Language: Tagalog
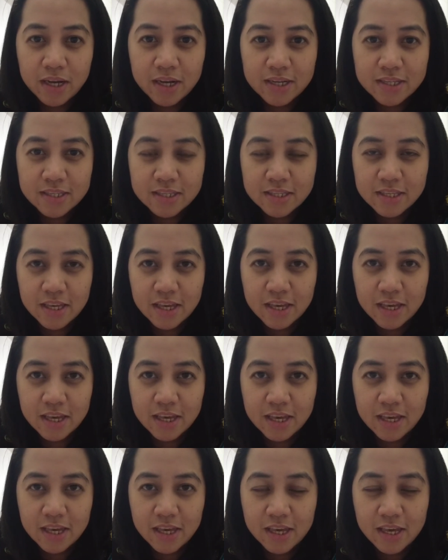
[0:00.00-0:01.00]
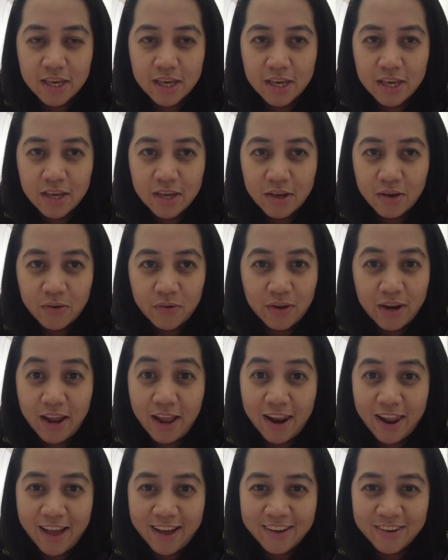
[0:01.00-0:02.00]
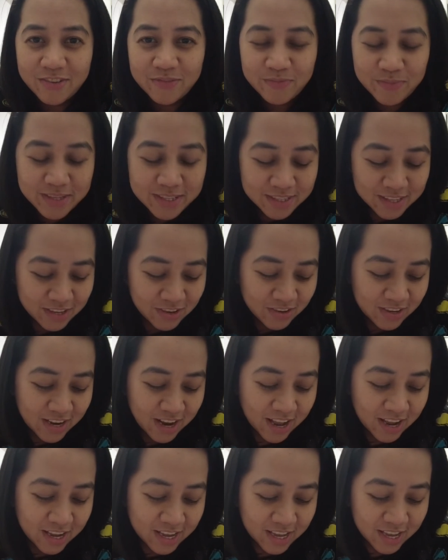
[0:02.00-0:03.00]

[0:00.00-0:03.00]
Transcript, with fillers: kasi wala lang. Basta yun lang.